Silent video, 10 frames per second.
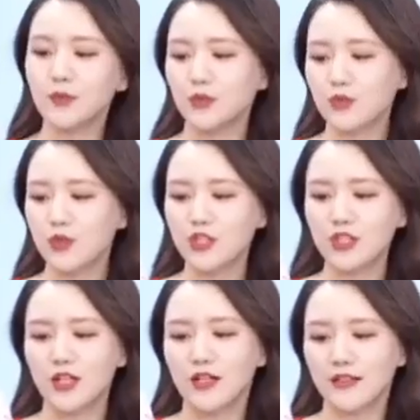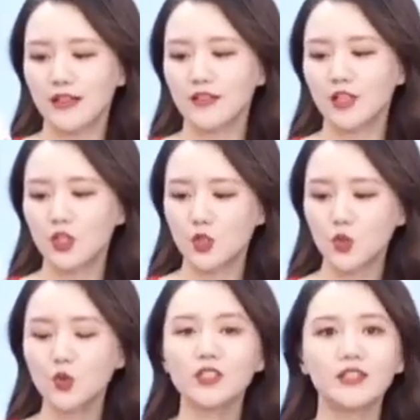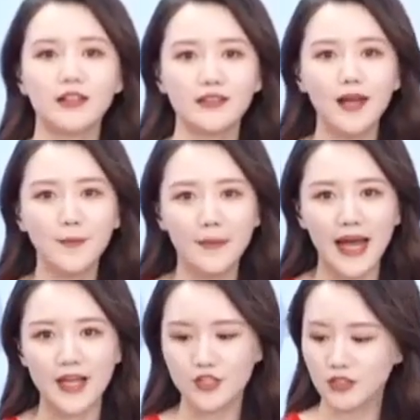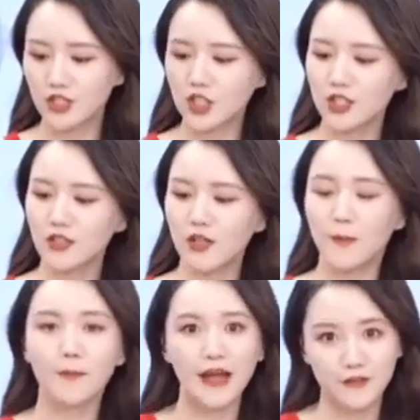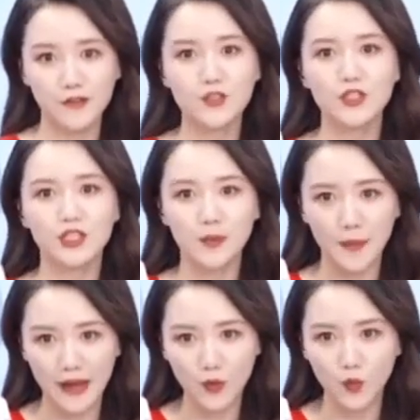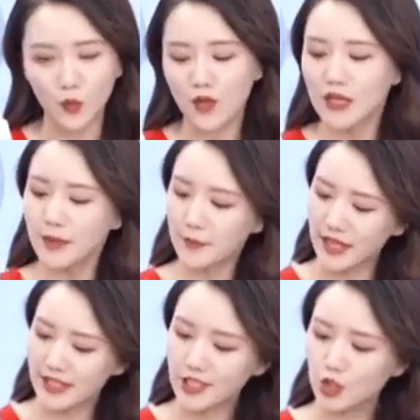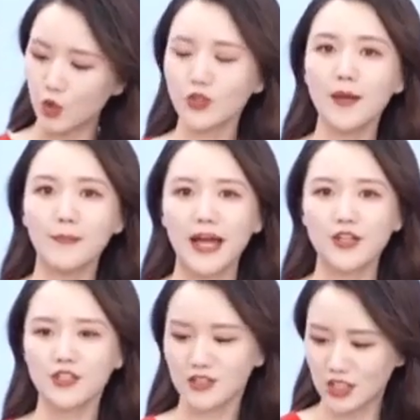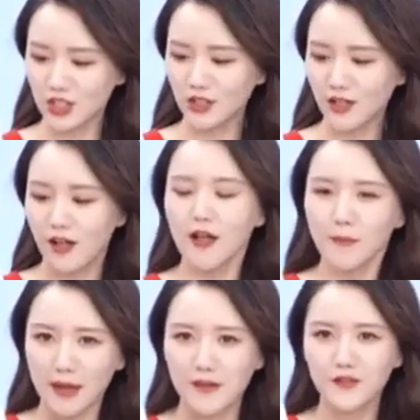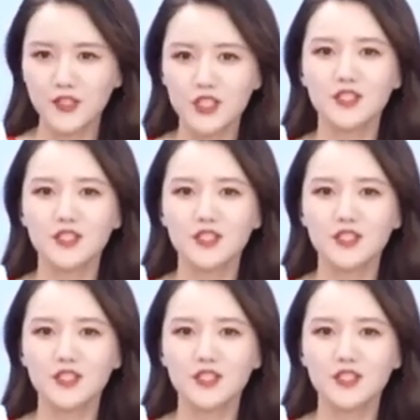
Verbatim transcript: 如说是它的乳铁蛋白是提升了百分之一百五，免疫球蛋白是提升了百分之